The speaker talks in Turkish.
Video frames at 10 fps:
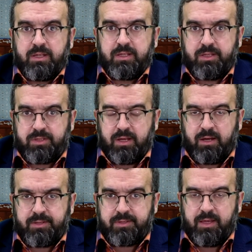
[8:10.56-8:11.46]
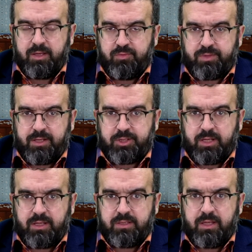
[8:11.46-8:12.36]
iddianızı en güzel
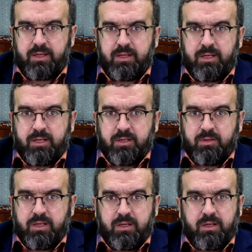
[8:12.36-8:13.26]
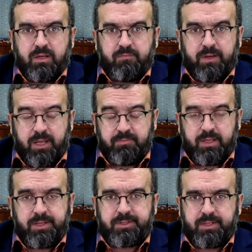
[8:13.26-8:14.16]
şekilde e,
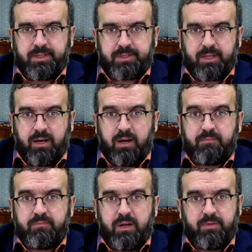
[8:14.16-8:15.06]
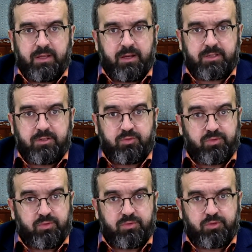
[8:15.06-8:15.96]
verebilirsiniz. Ama ve lakin
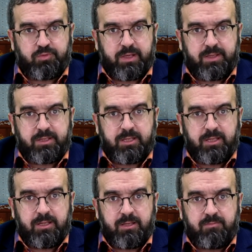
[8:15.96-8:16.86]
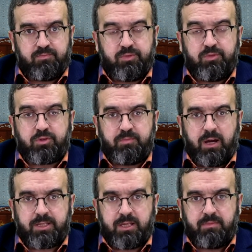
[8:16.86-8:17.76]
şunu unutmayın ki büyük
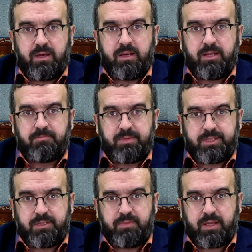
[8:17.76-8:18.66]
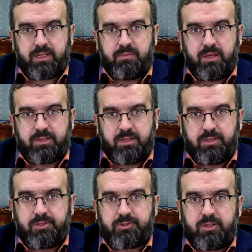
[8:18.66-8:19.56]
mahkeme bizi
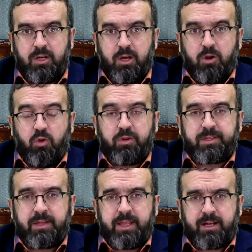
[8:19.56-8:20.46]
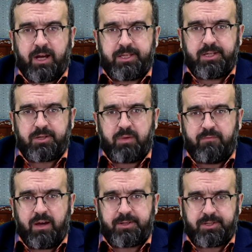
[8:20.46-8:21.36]
beklemektedir. Orada ne kayırma
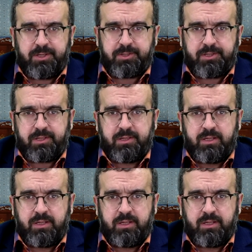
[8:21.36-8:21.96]
vardır